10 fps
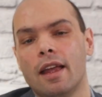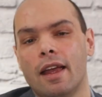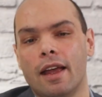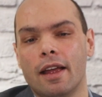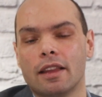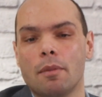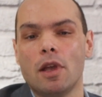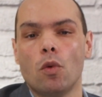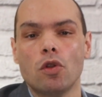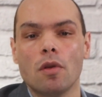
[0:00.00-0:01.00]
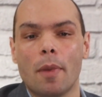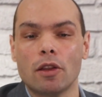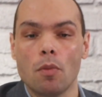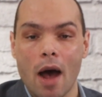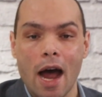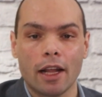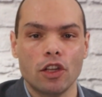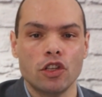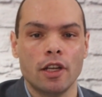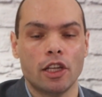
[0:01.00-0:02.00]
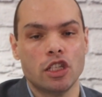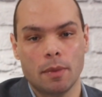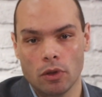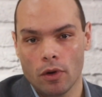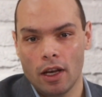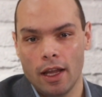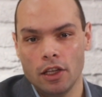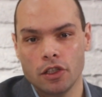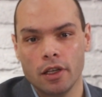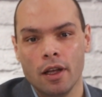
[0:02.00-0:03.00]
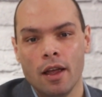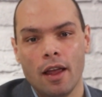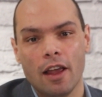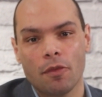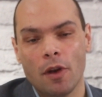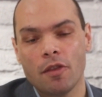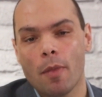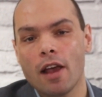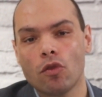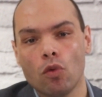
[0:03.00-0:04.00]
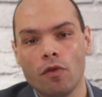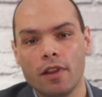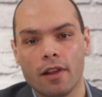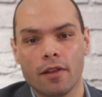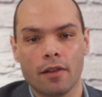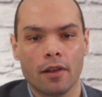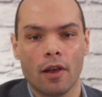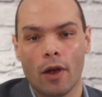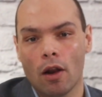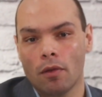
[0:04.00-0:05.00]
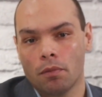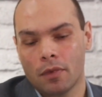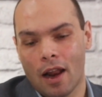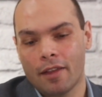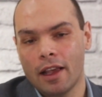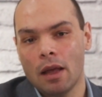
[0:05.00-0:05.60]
é, também cuida da parte do marketing, atendimento ao cliente. E as principais dúvidas que eu quero trazer